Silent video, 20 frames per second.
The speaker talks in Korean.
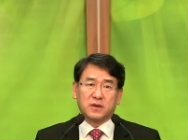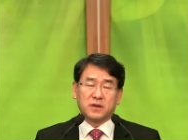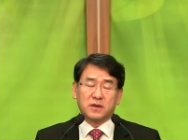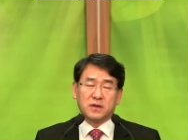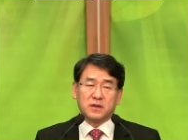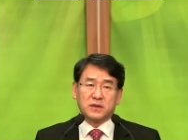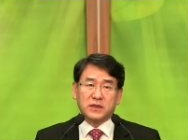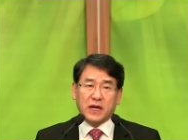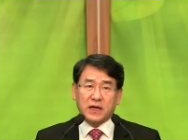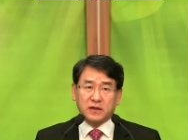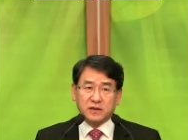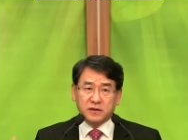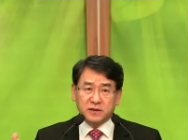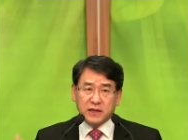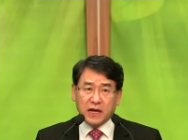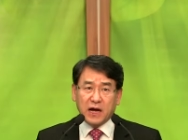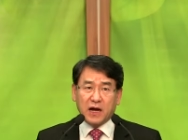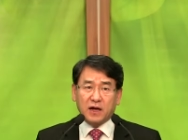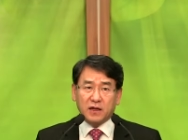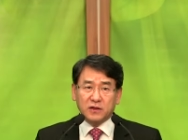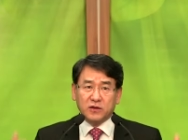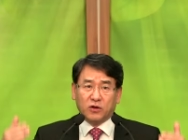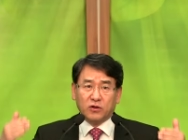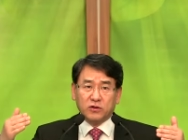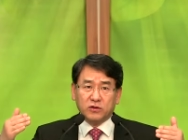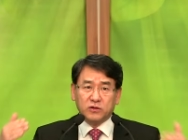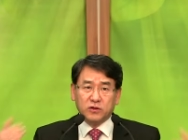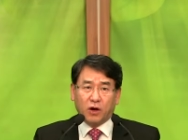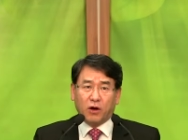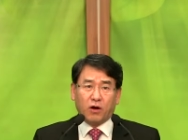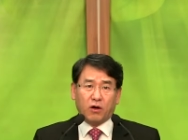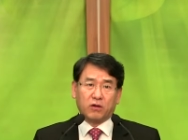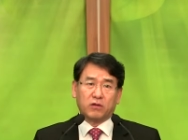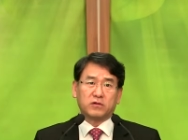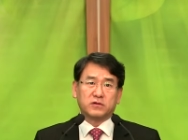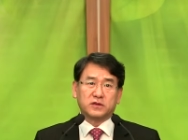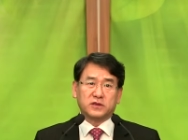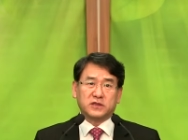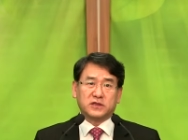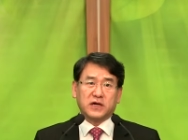나는 나, 너는 너.
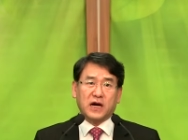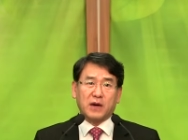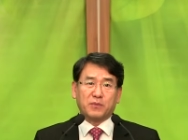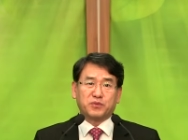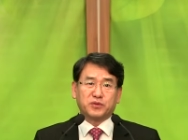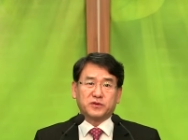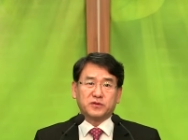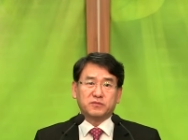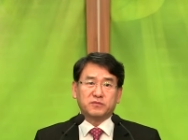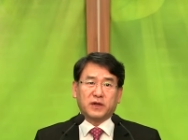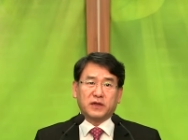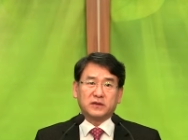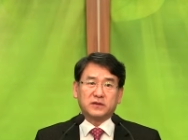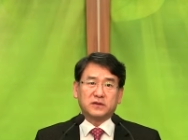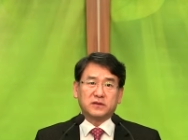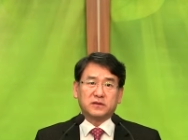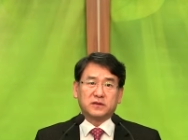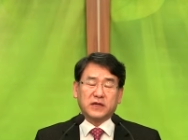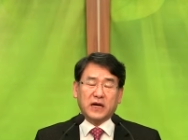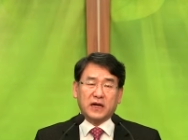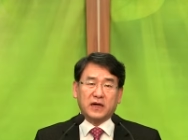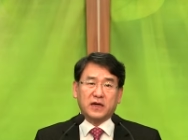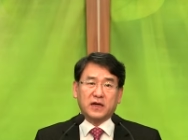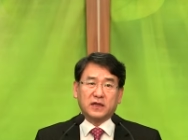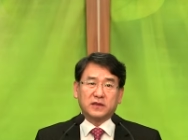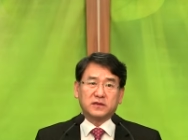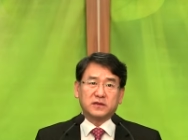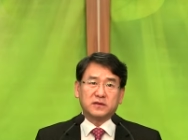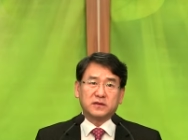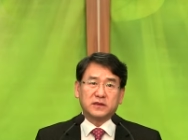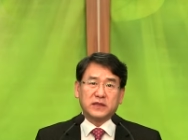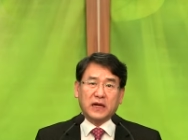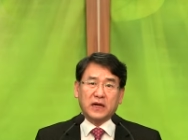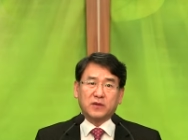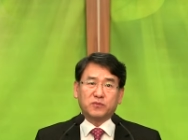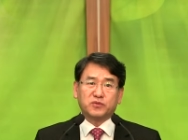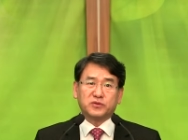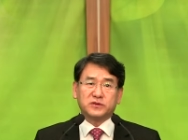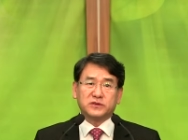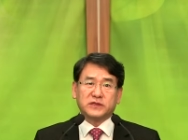네가 아프든 말든 가난하든
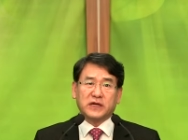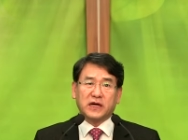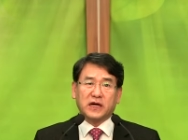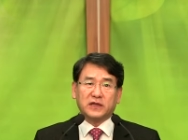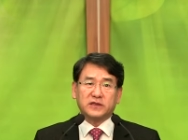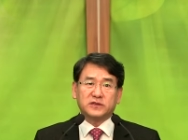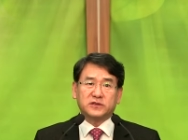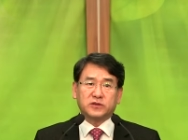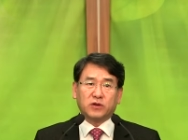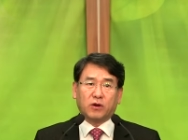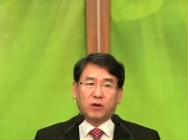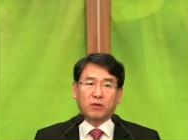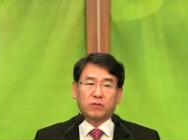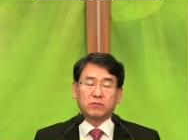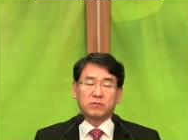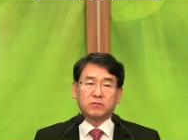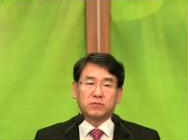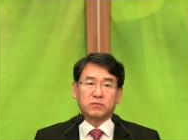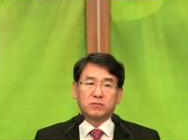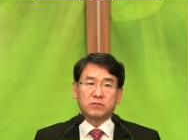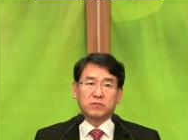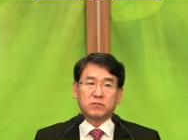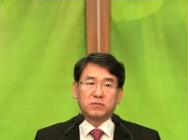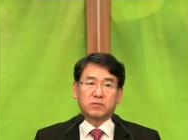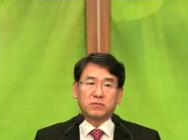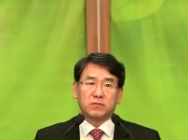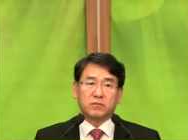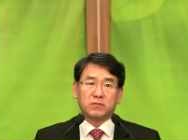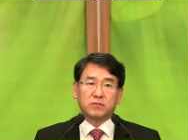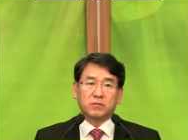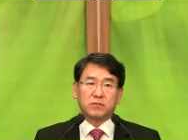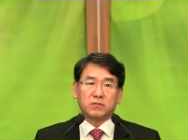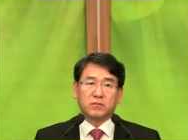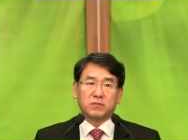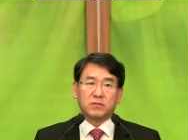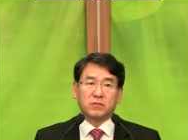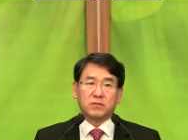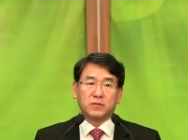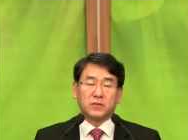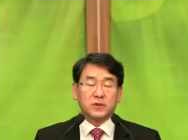나랑 무슨 상관이 있어.
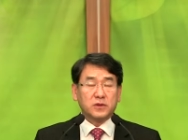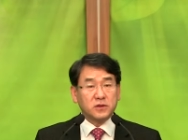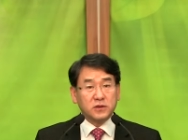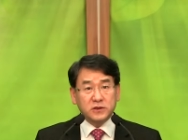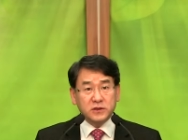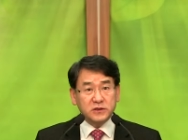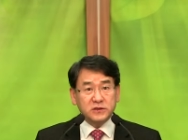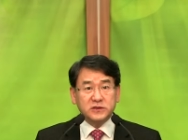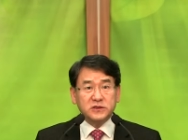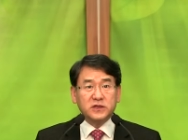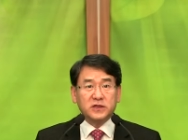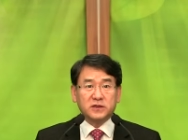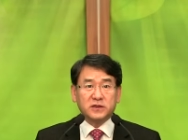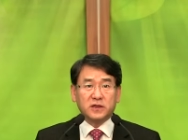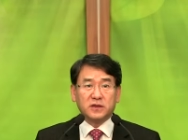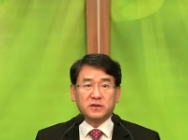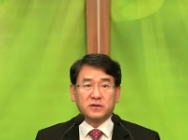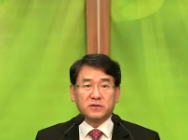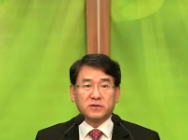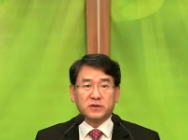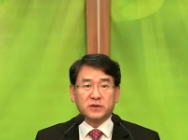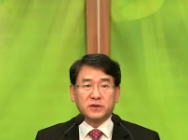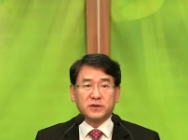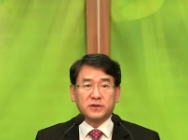그렇게 지냈다는 거예요.